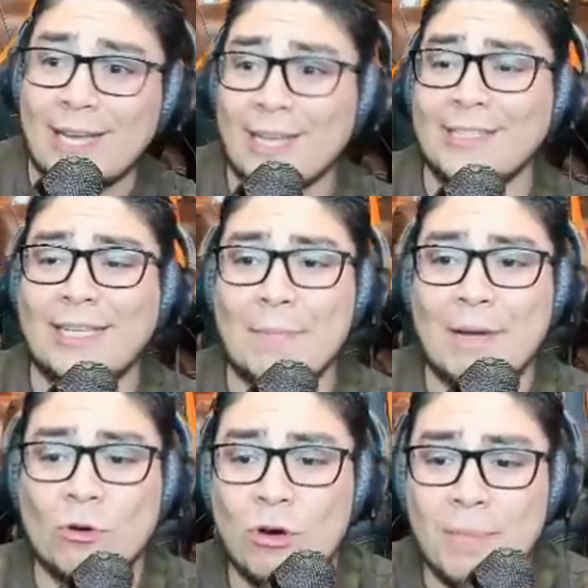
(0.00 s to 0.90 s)
aquí es el tema
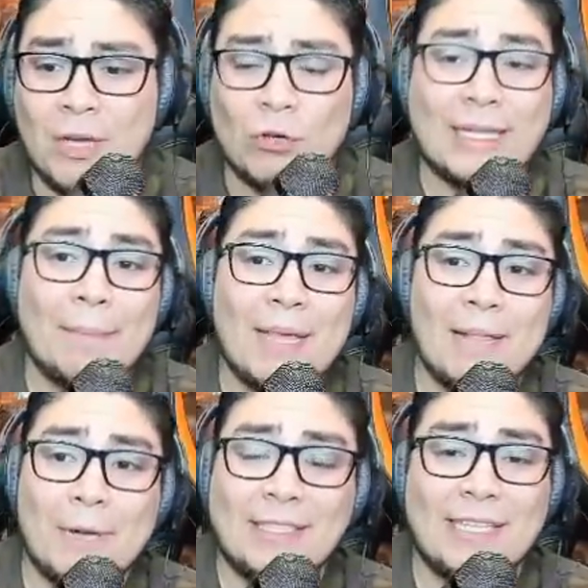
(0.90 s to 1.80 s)
económico y también el
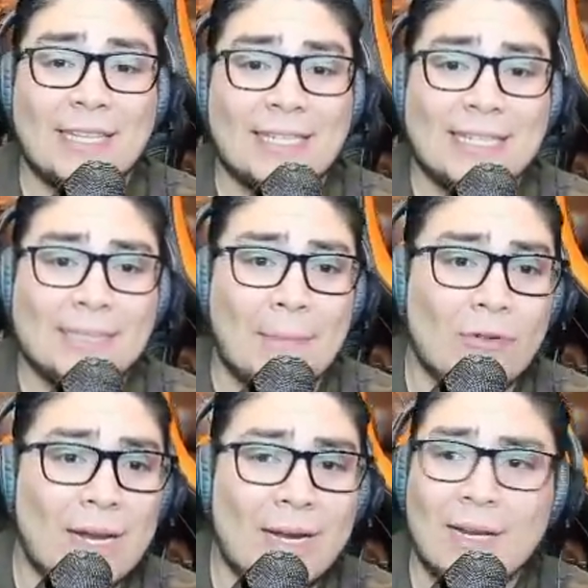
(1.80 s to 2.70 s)
presidente Andrés
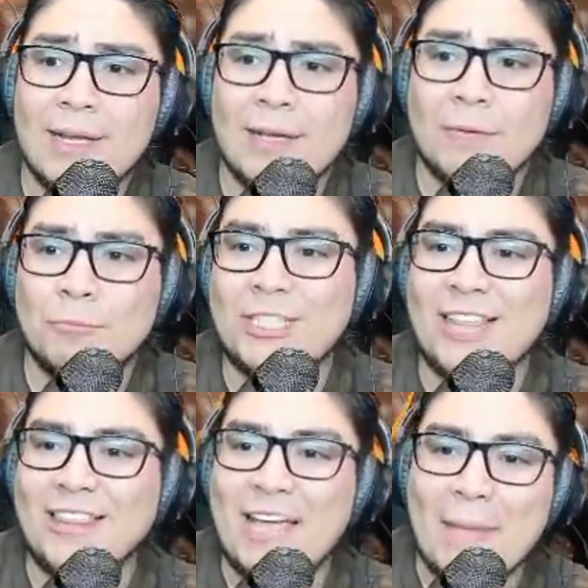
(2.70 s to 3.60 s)
Manuel, pues
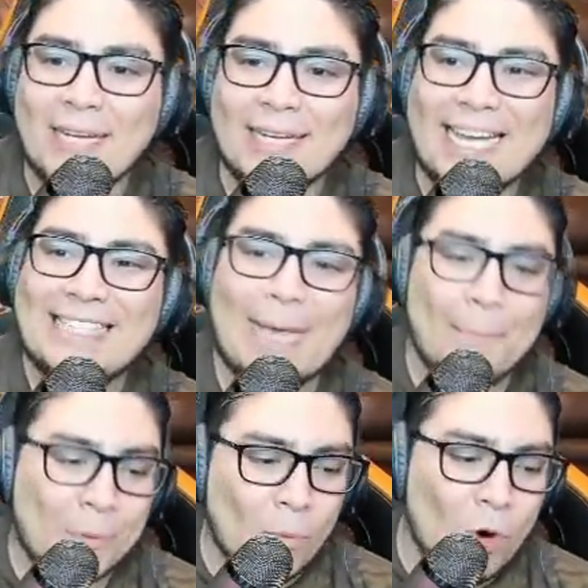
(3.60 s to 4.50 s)
el TEMEC que se
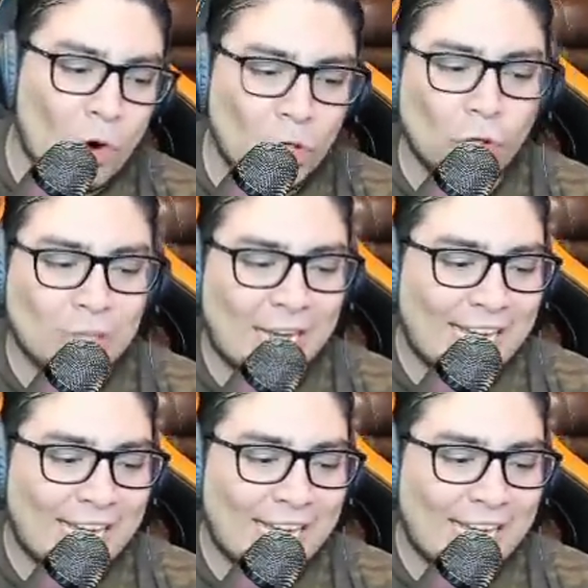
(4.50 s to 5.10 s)
aprobó hoy, cosa que